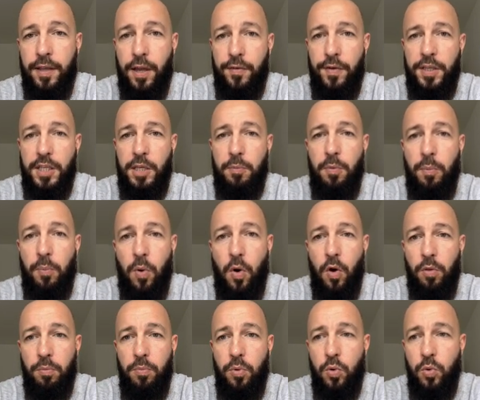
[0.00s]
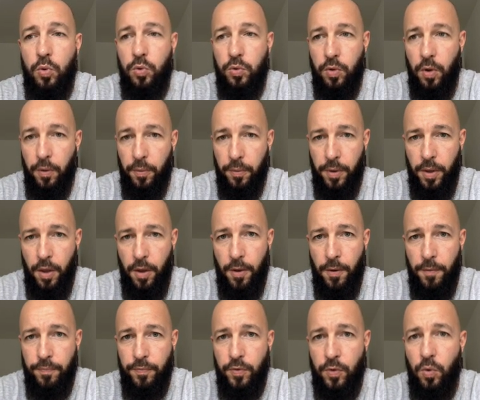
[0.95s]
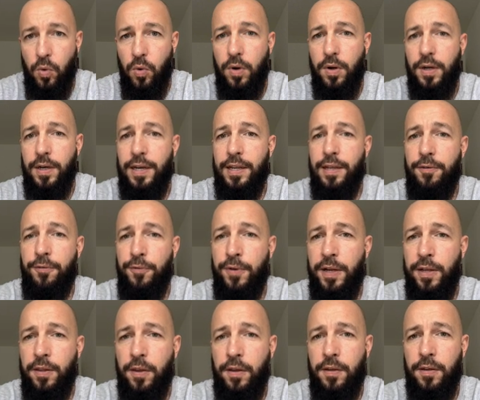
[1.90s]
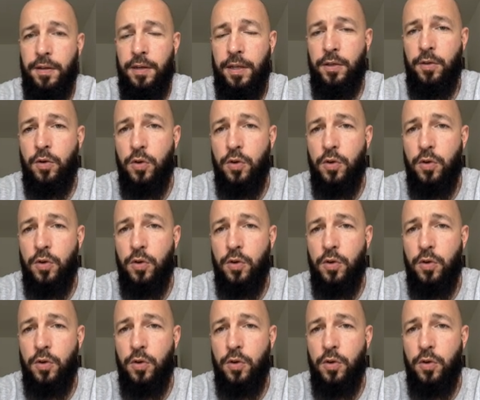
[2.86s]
travail qui peut prendre beaucoup de temps. Donc, les filtres, les